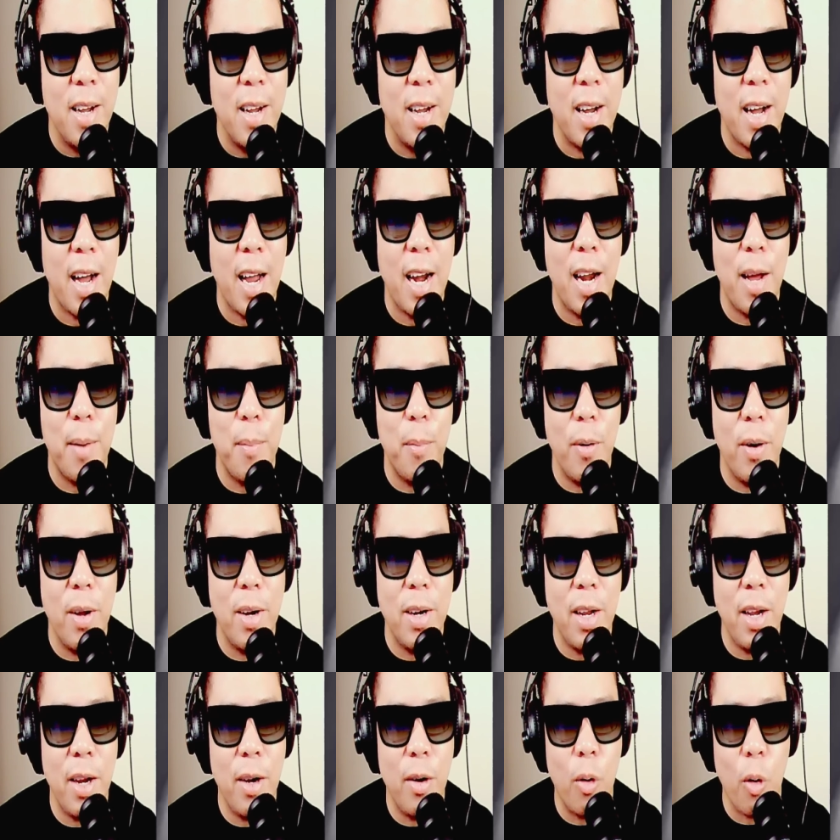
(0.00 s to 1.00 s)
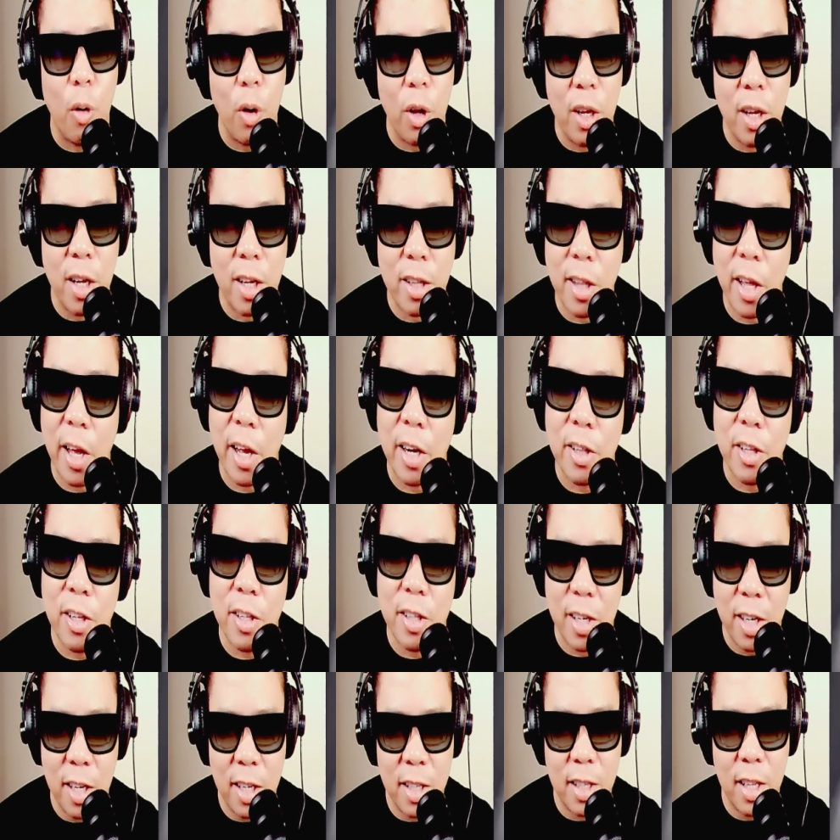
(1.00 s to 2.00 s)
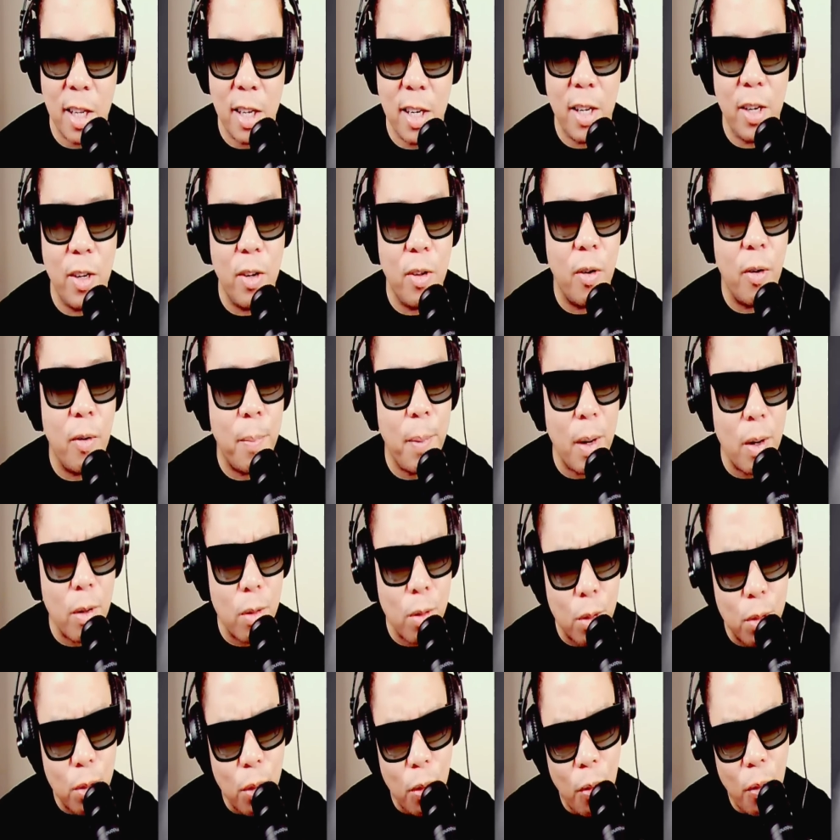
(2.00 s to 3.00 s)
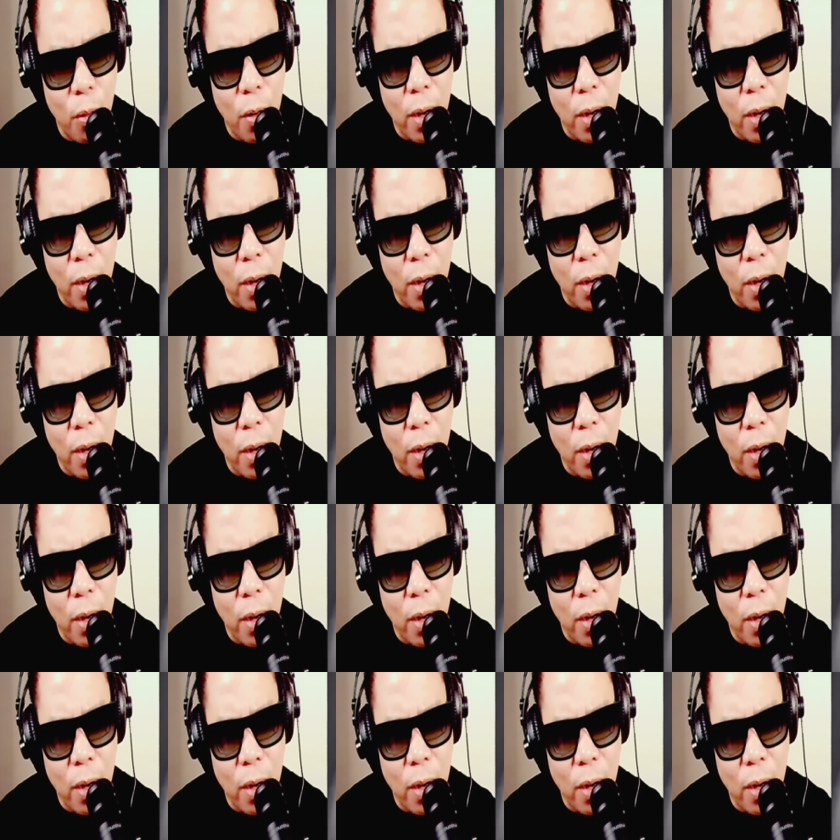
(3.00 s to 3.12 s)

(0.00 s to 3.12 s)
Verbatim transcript: Akala mo ano eh, Nokia 3310 eh, no? Pero totoo